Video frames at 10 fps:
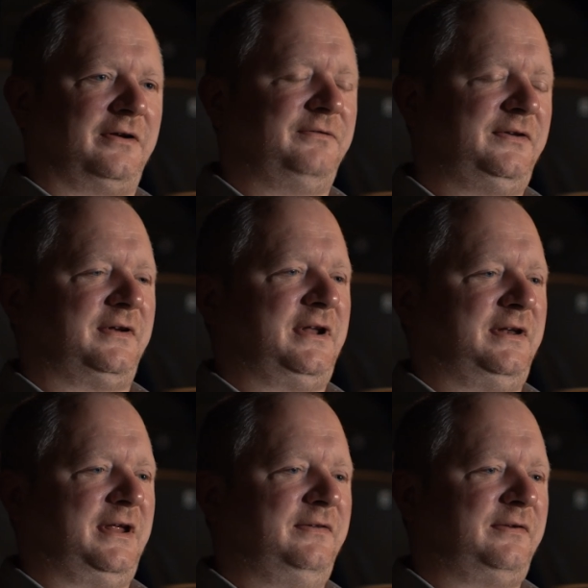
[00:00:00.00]
gewisse
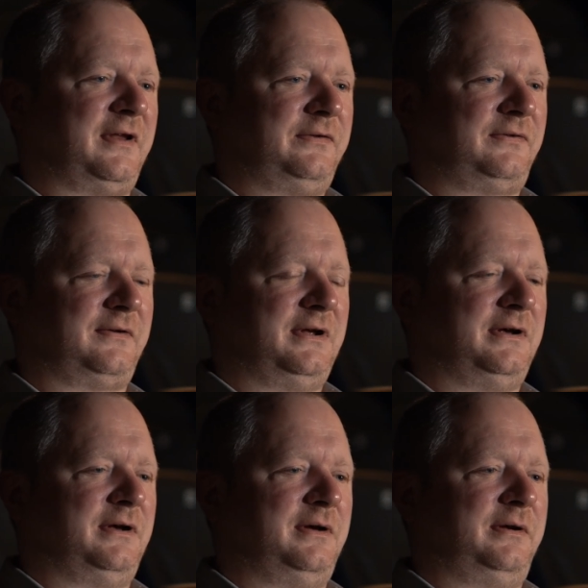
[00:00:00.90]
Tendenz, dass
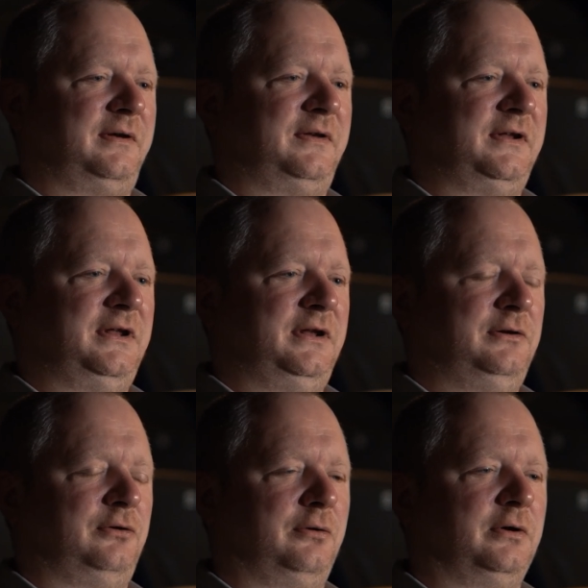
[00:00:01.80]
äh, die
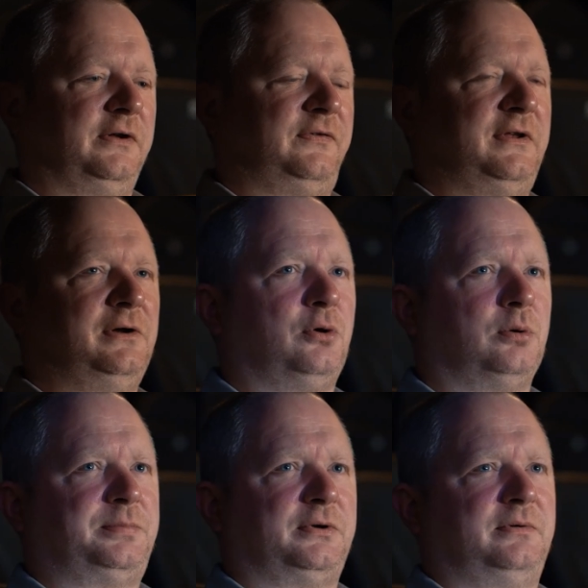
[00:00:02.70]
jüngere
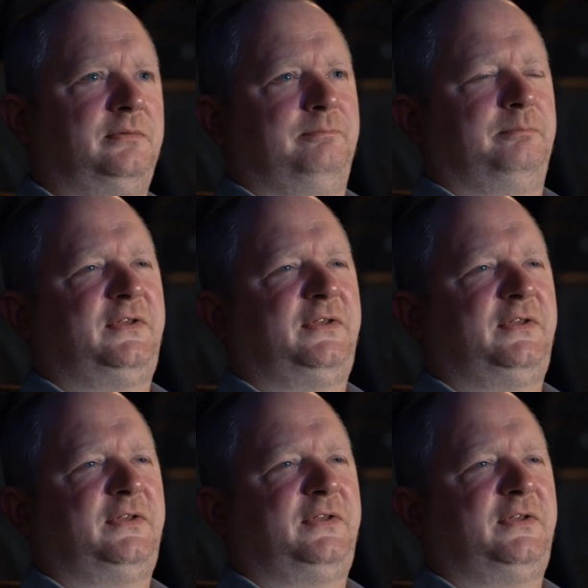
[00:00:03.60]
Zielgruppe ein